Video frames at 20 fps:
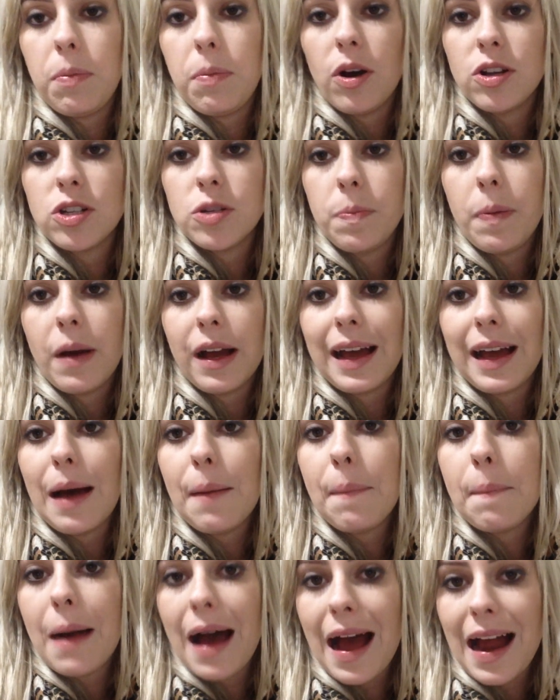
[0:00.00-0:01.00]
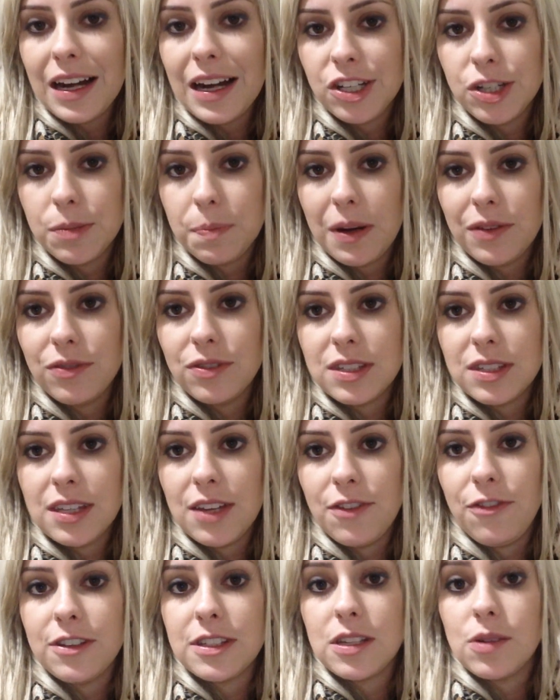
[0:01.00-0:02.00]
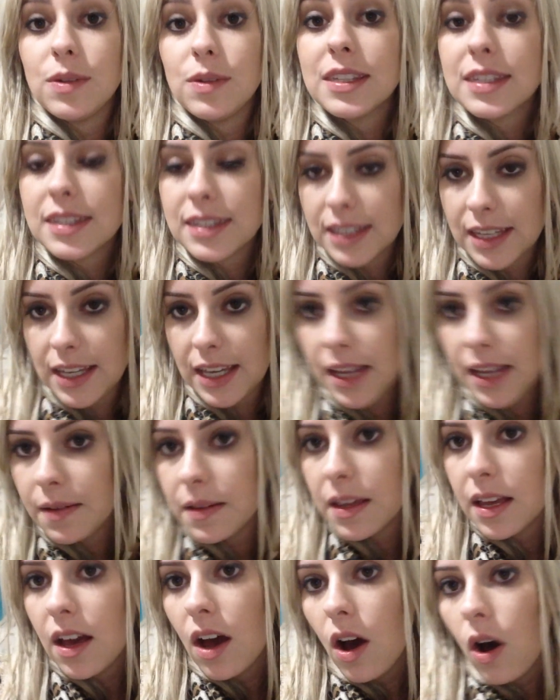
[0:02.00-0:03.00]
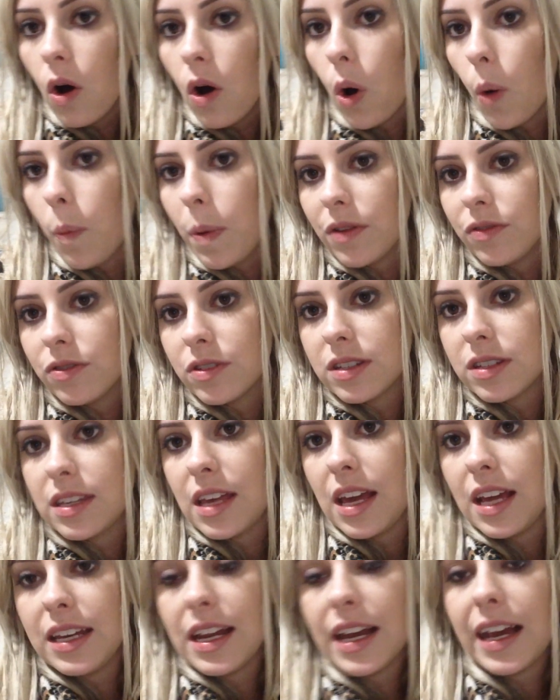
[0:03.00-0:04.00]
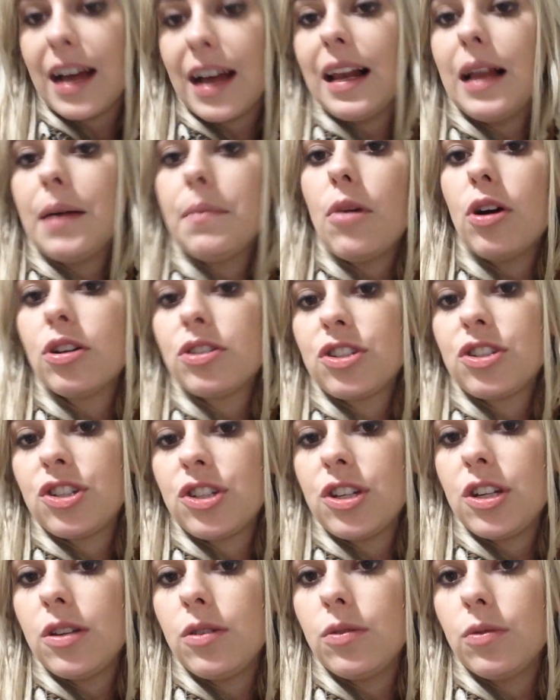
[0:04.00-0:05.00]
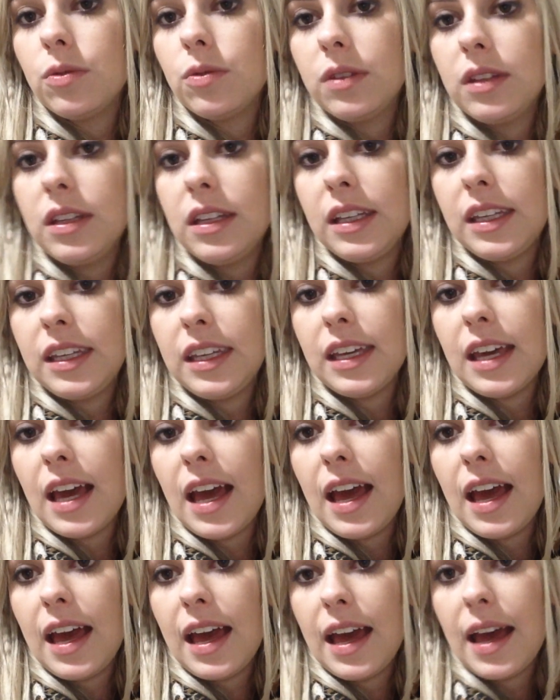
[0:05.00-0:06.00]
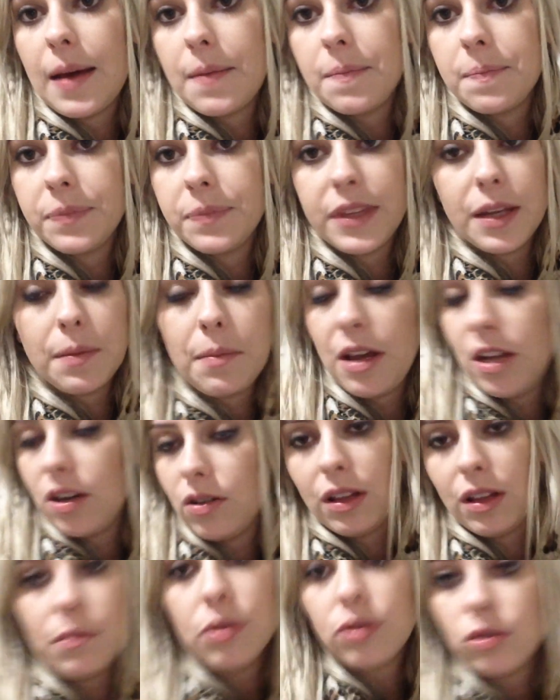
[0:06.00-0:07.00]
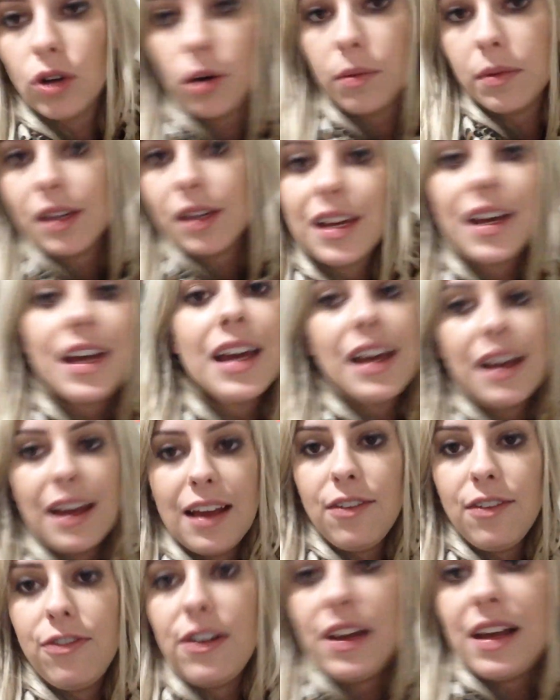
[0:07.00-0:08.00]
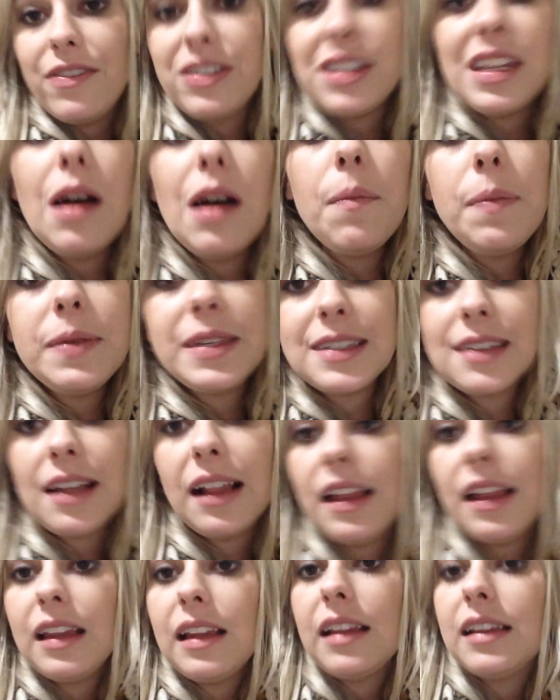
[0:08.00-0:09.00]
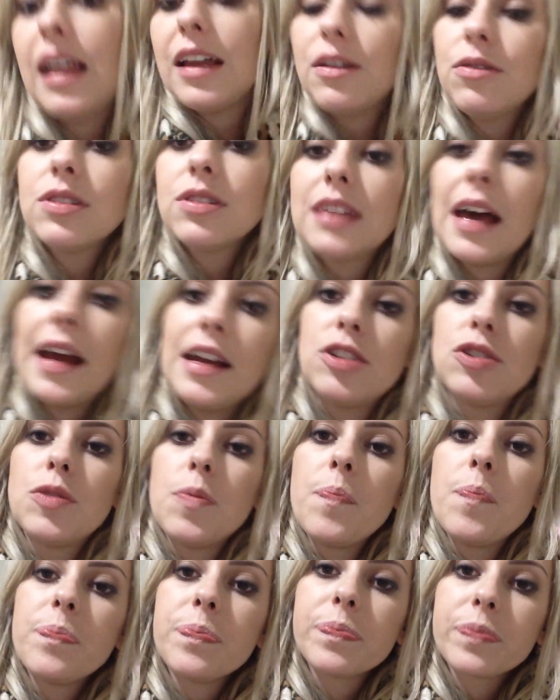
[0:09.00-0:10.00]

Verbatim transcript: pode pagar a parte para você fazer o esqui ou para você ir naquela motinho que é. Também não lembro o nome. Enfim, é você dar uma pesquisa lá no site.